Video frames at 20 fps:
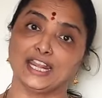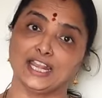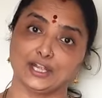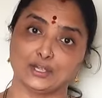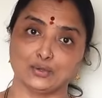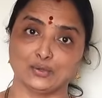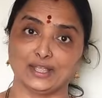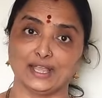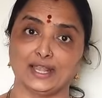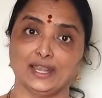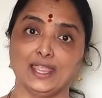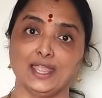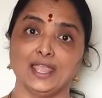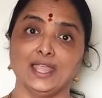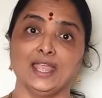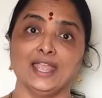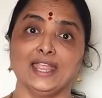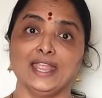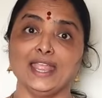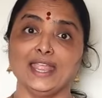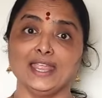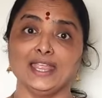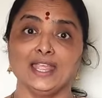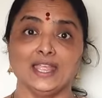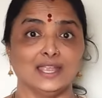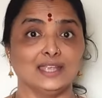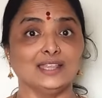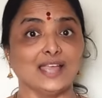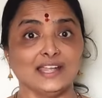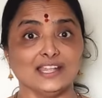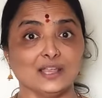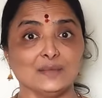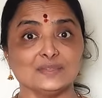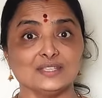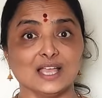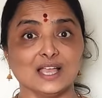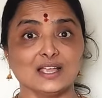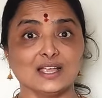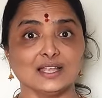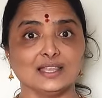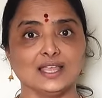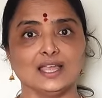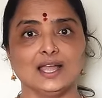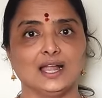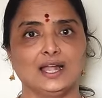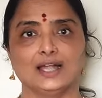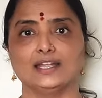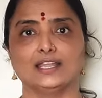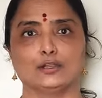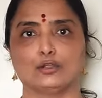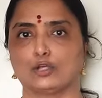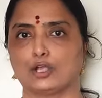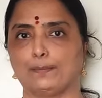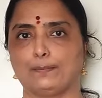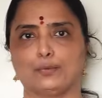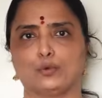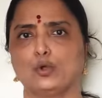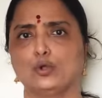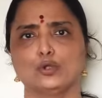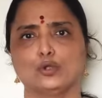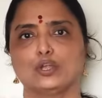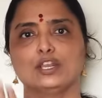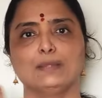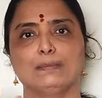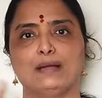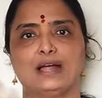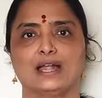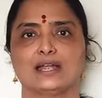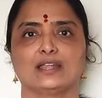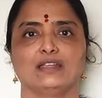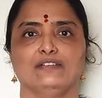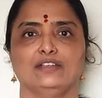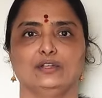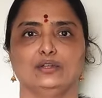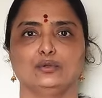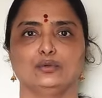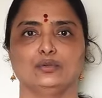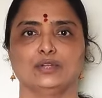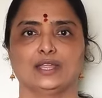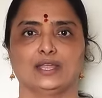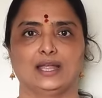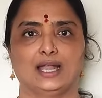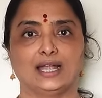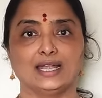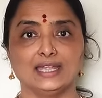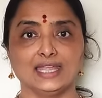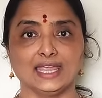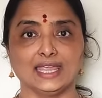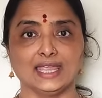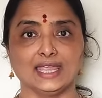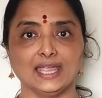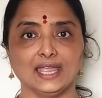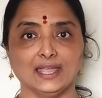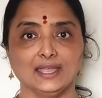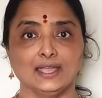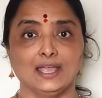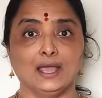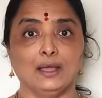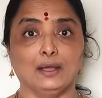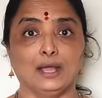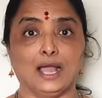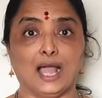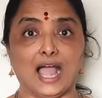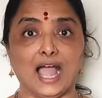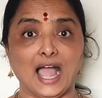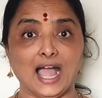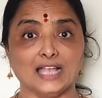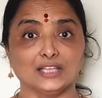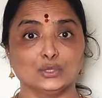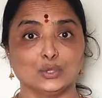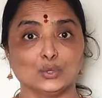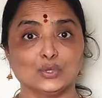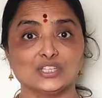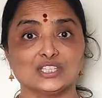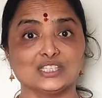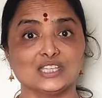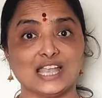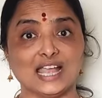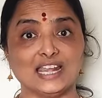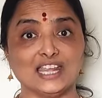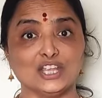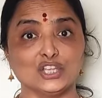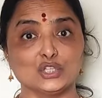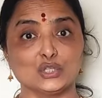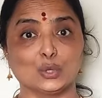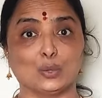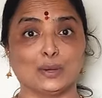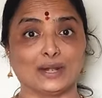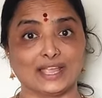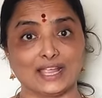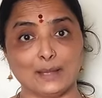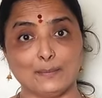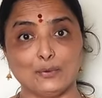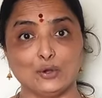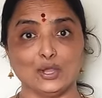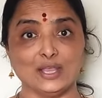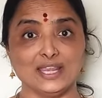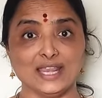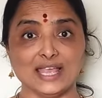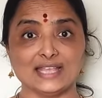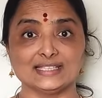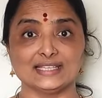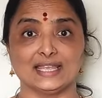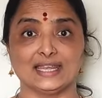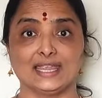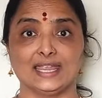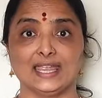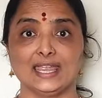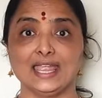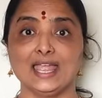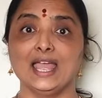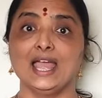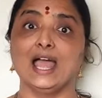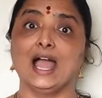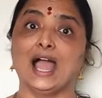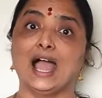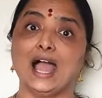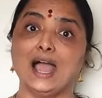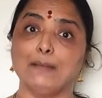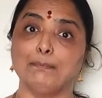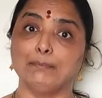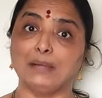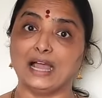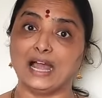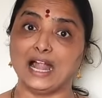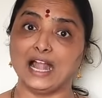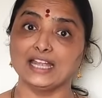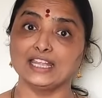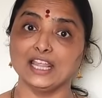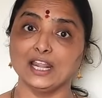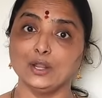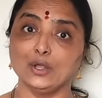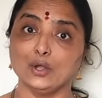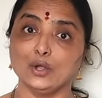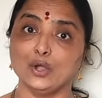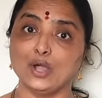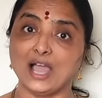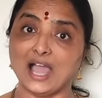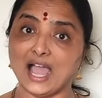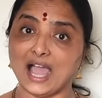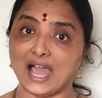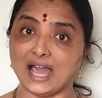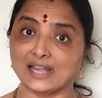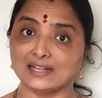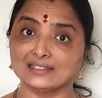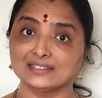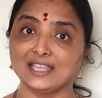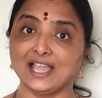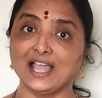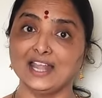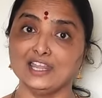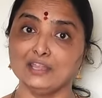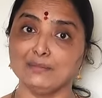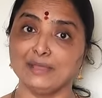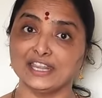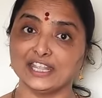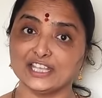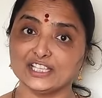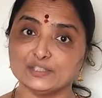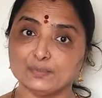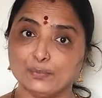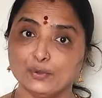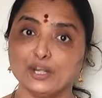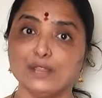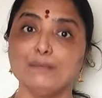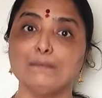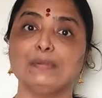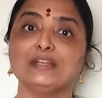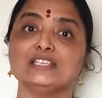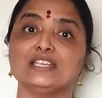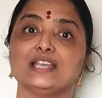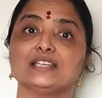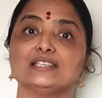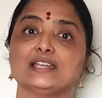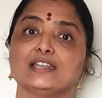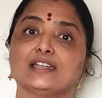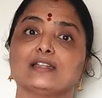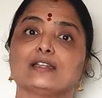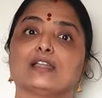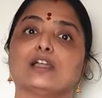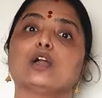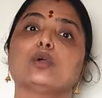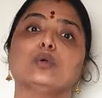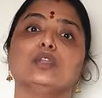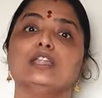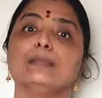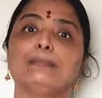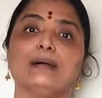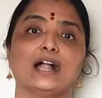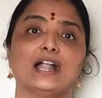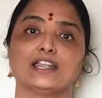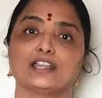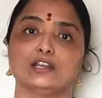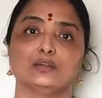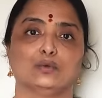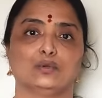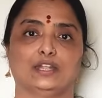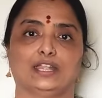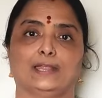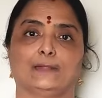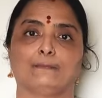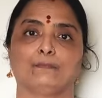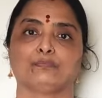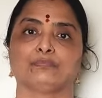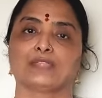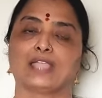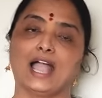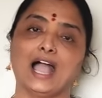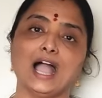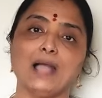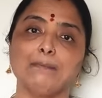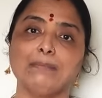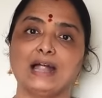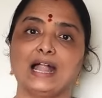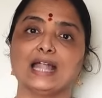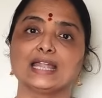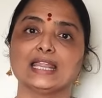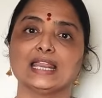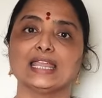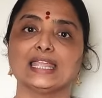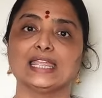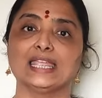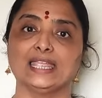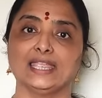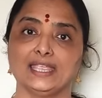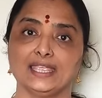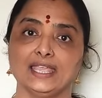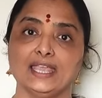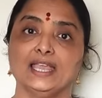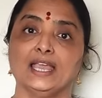అన్నట్లుగానే ఏ ఇది ఐటమ్ సాంగ్ కదా అంటారు ఒక కొన్ని కొన్ని పాటలు వింటుంటే అంటే ఆ దృశ్యాన్ని చూడకపోయినా సరే ఆ పాటలో ఆ అర్థాన్ని మనకి స్ఫురింపజేసేటట్లుగా కొన్ని పాటలు ఉంటాయి ఆ పాటలకి